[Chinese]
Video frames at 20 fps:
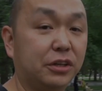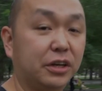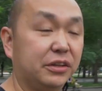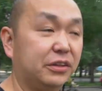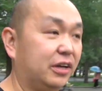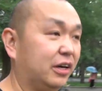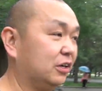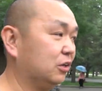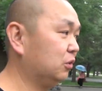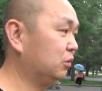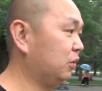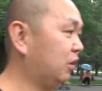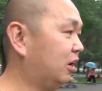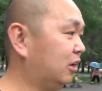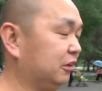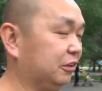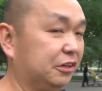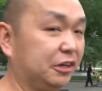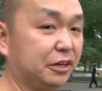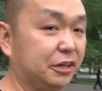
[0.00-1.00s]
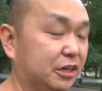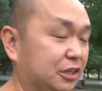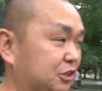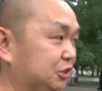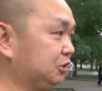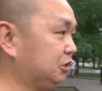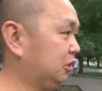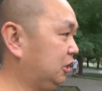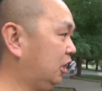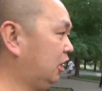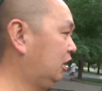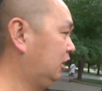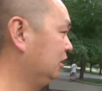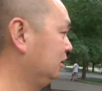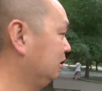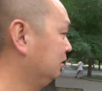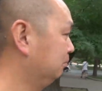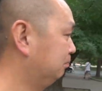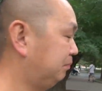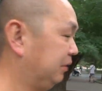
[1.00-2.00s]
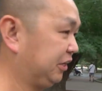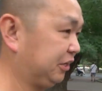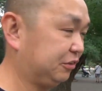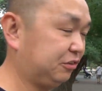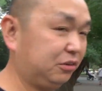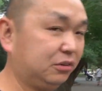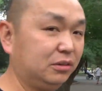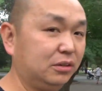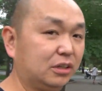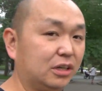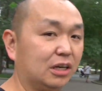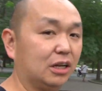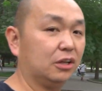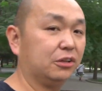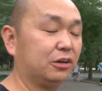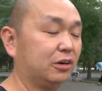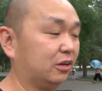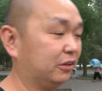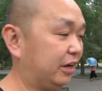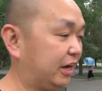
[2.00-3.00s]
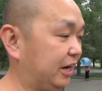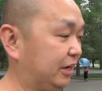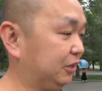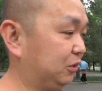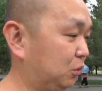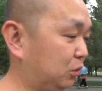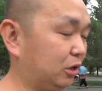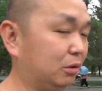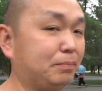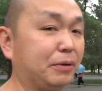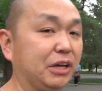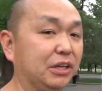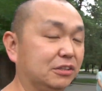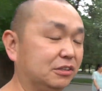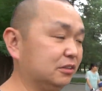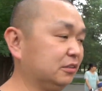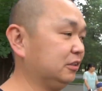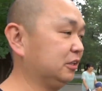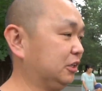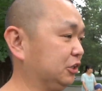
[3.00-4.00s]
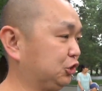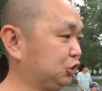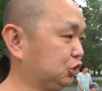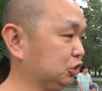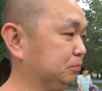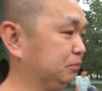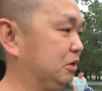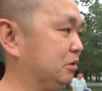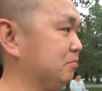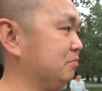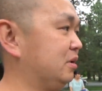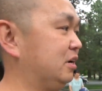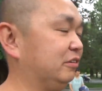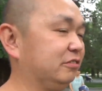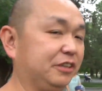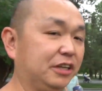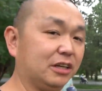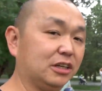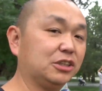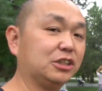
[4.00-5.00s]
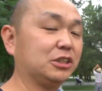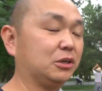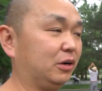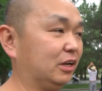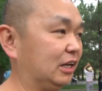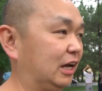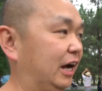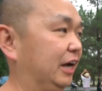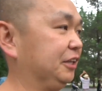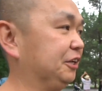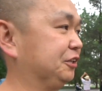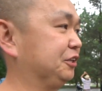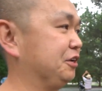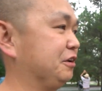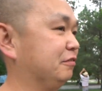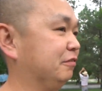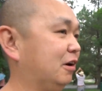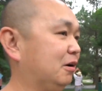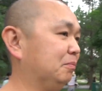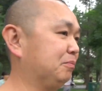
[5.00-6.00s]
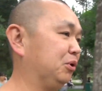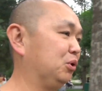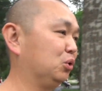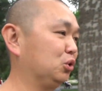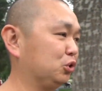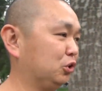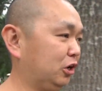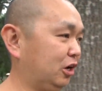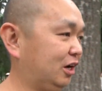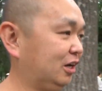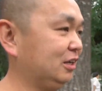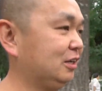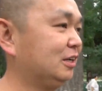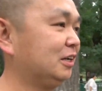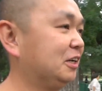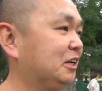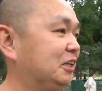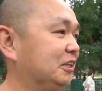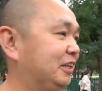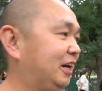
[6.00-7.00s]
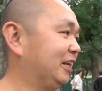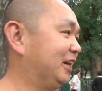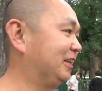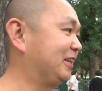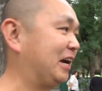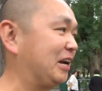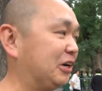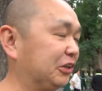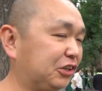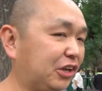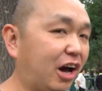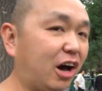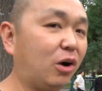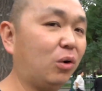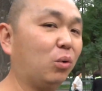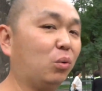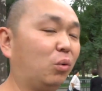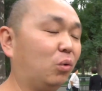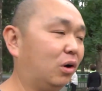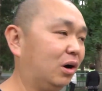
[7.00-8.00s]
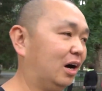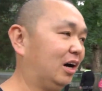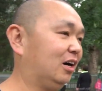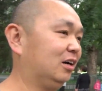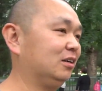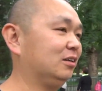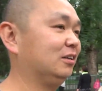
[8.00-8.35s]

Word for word: 天坛公园呢，也是北京的老头老太太或者北京的市民们非常喜欢来的地方。比如说，大家在这跳舞啊，